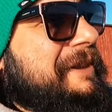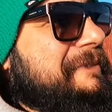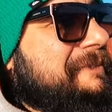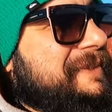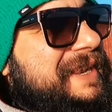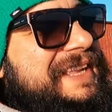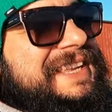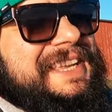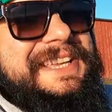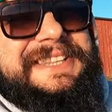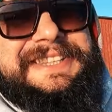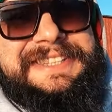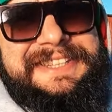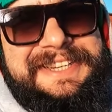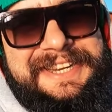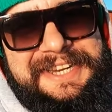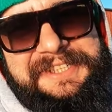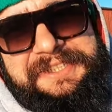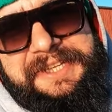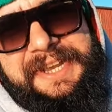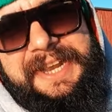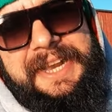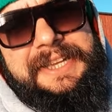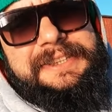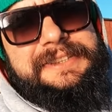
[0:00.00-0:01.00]
memleketi
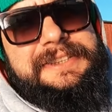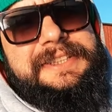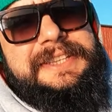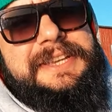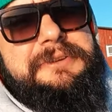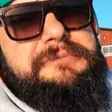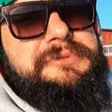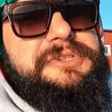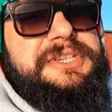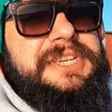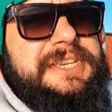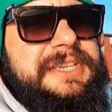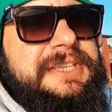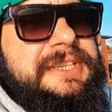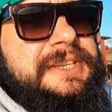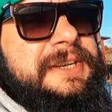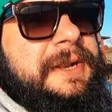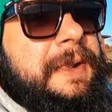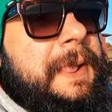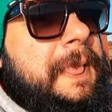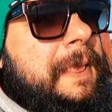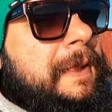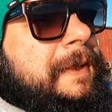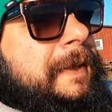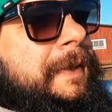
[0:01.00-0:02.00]
Kategat diye bir şehir.
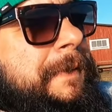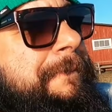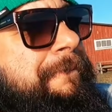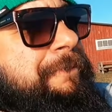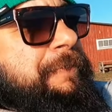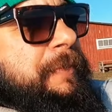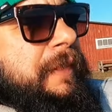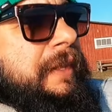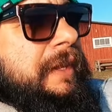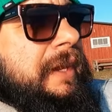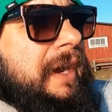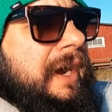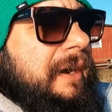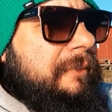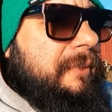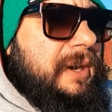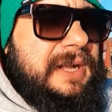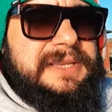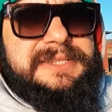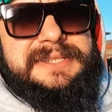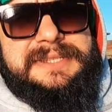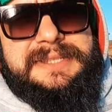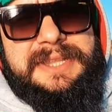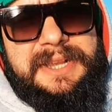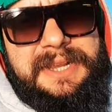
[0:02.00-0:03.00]

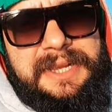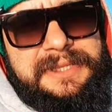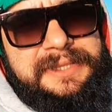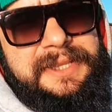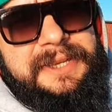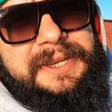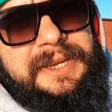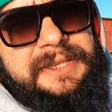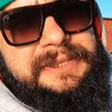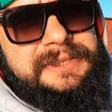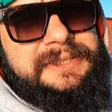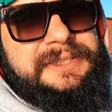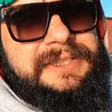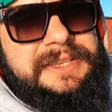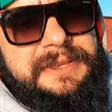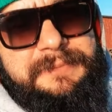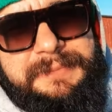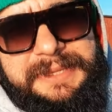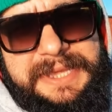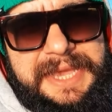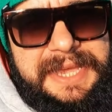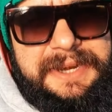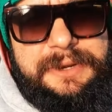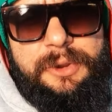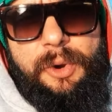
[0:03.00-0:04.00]
Ama aslında Kategat
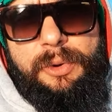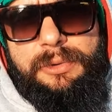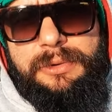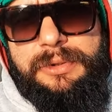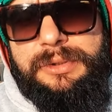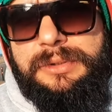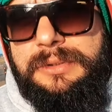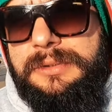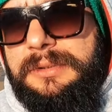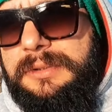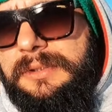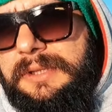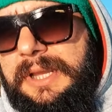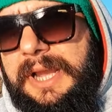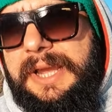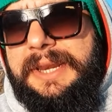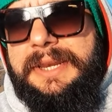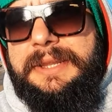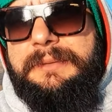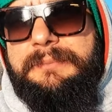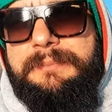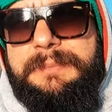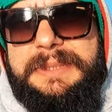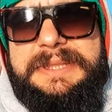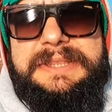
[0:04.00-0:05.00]
diye bir yer yok.
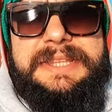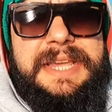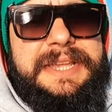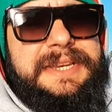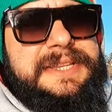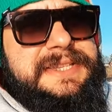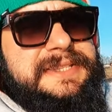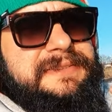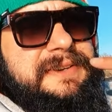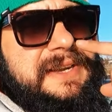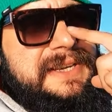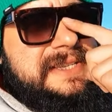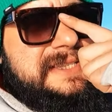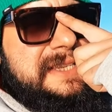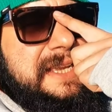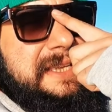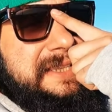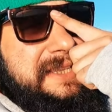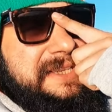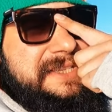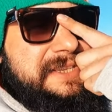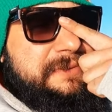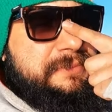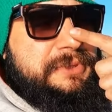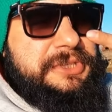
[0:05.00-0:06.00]
Yani bir deniz var
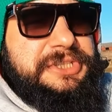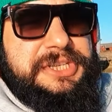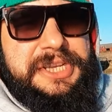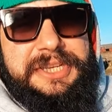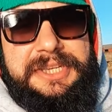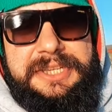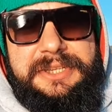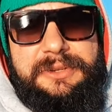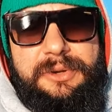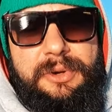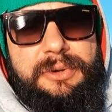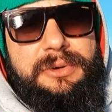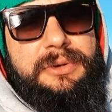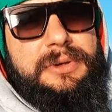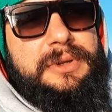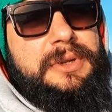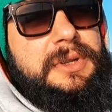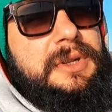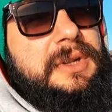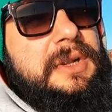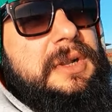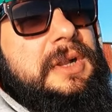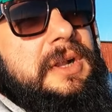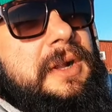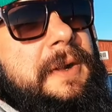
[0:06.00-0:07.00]
sadece, bir şehir yok.
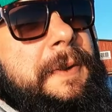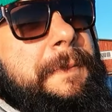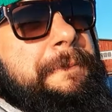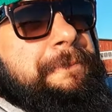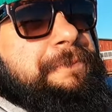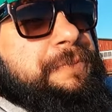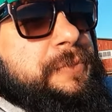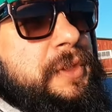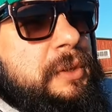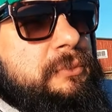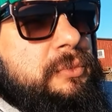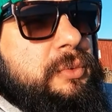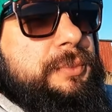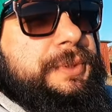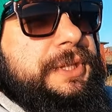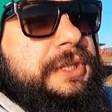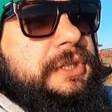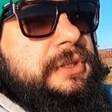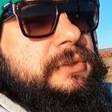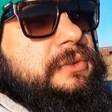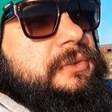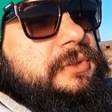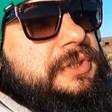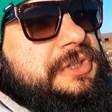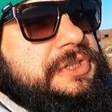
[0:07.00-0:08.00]
Bu
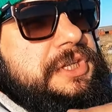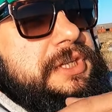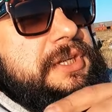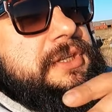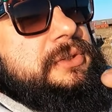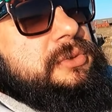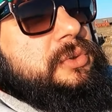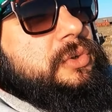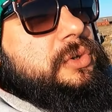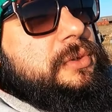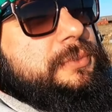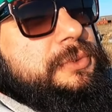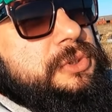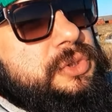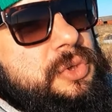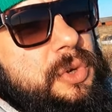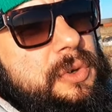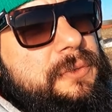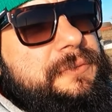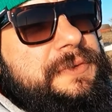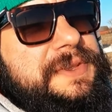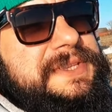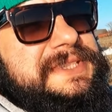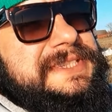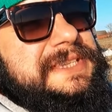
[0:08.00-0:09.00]
bir içeri doğru bir
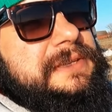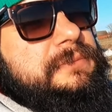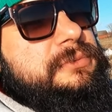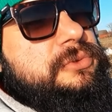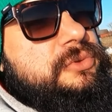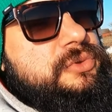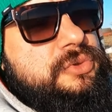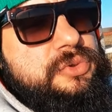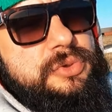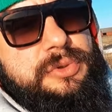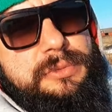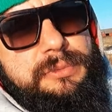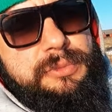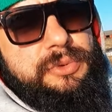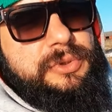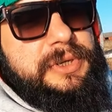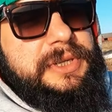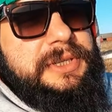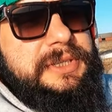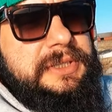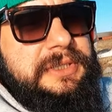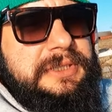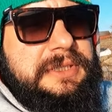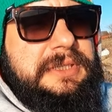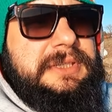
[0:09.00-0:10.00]
körfez gibi düşünün
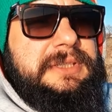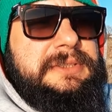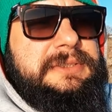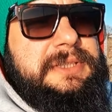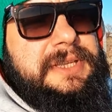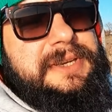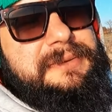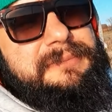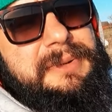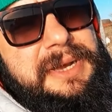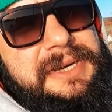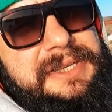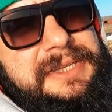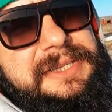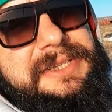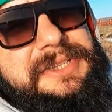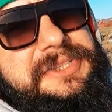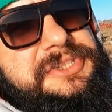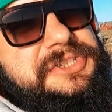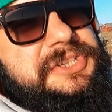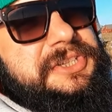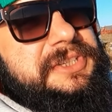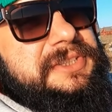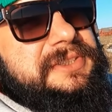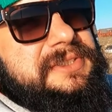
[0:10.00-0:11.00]
burayı.
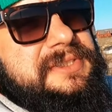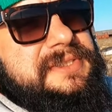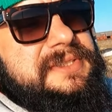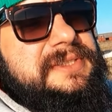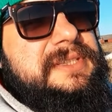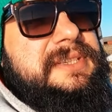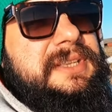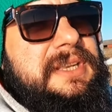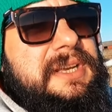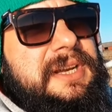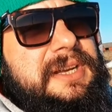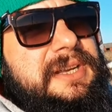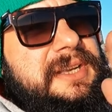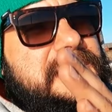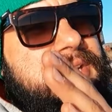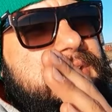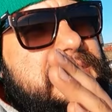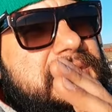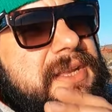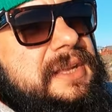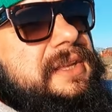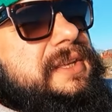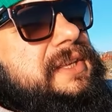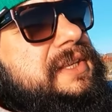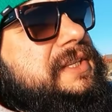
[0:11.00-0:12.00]
Danimarka'nın çıkıntısıyla
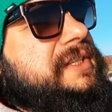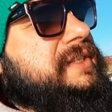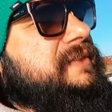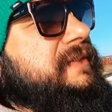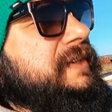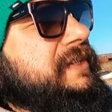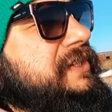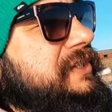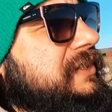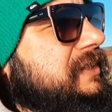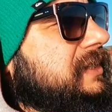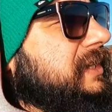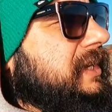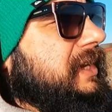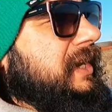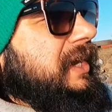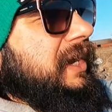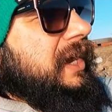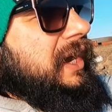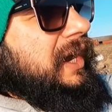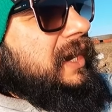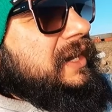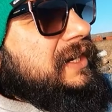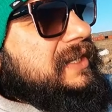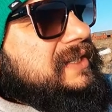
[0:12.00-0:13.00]
İsveç'in
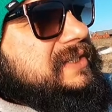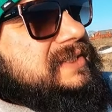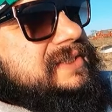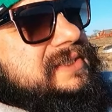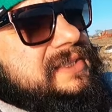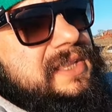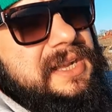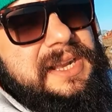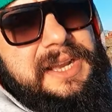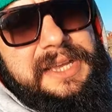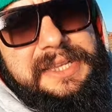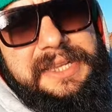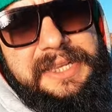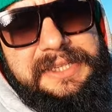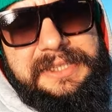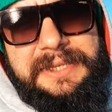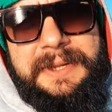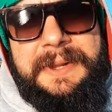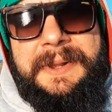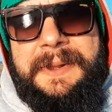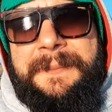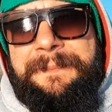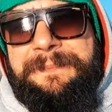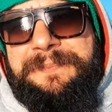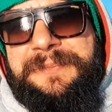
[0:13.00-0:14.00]
arasında kalan
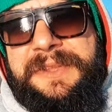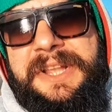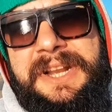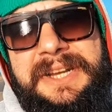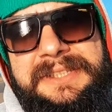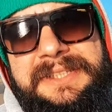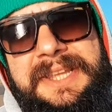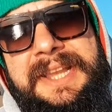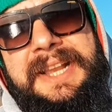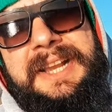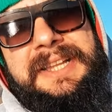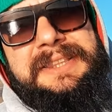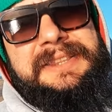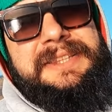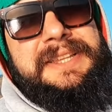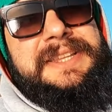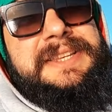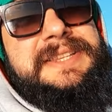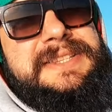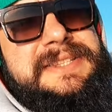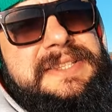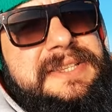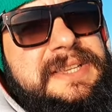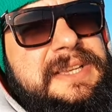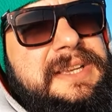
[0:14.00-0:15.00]
Kategat
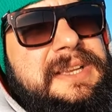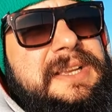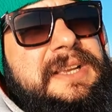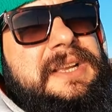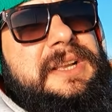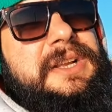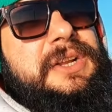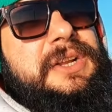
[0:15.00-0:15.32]
Denizi